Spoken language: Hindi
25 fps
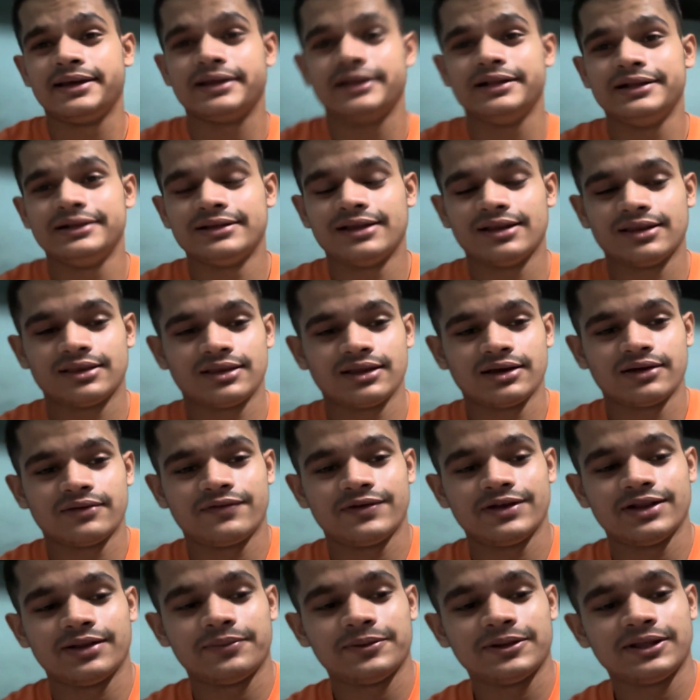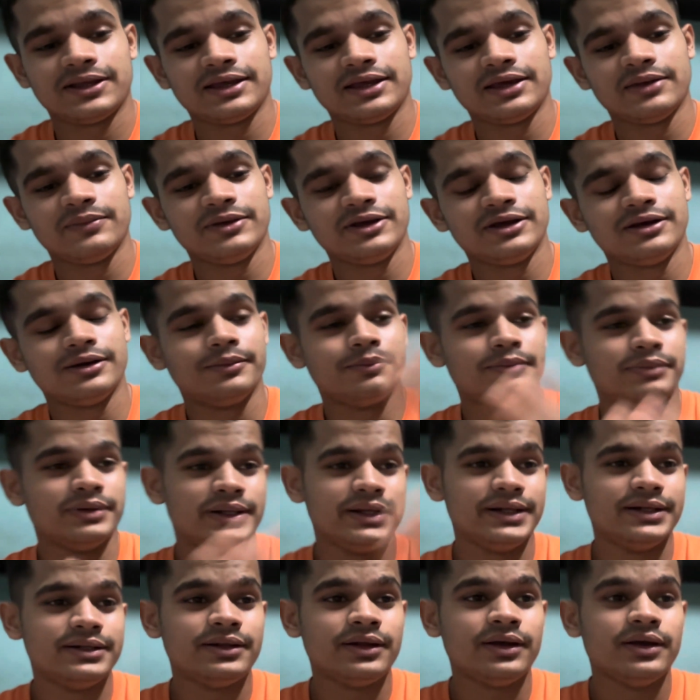लीटर तक फिर अपना ये भी
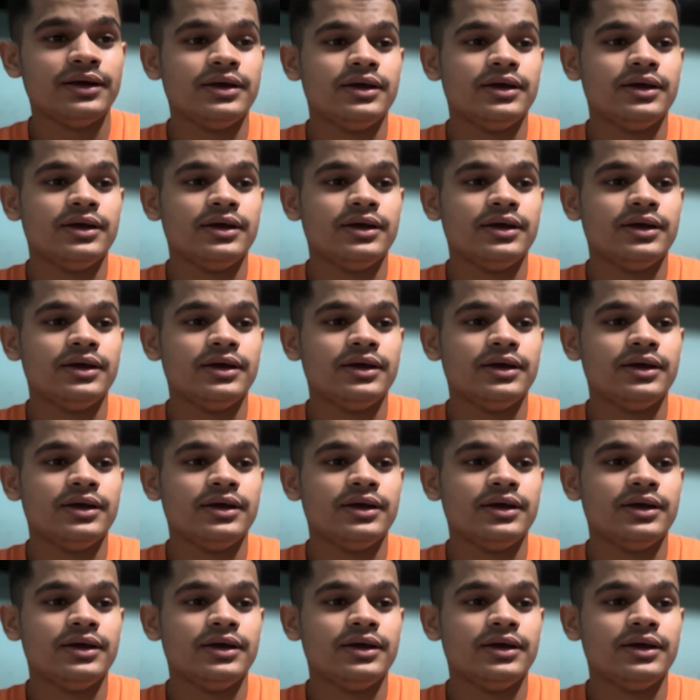कंप्लीट